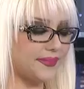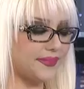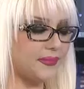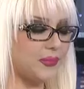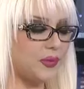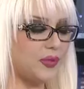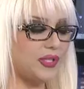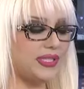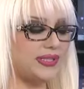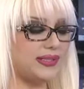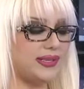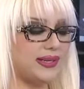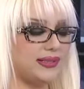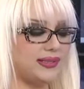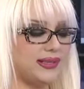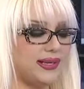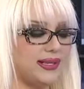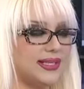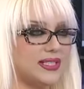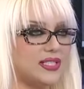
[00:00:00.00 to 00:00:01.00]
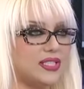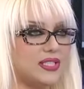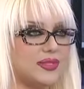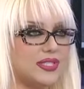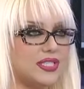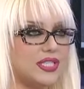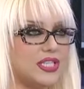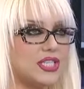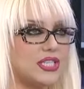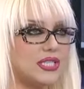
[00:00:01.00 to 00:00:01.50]
Münih'ten kardeşlerimiz
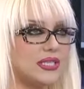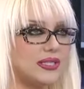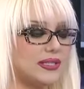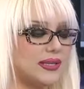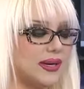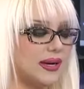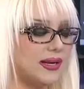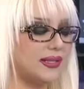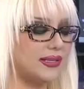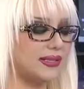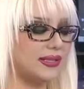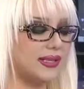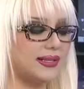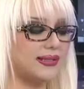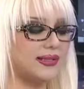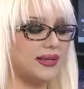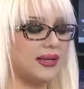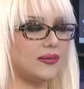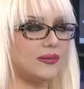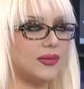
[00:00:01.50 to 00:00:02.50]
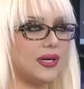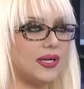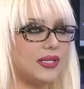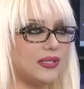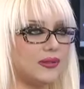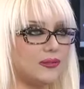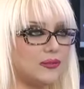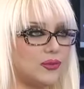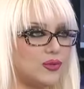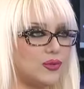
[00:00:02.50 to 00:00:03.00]
çeşitli tarihlerde
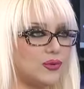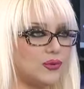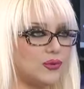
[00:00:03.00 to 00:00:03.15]
Almanya'nın birçok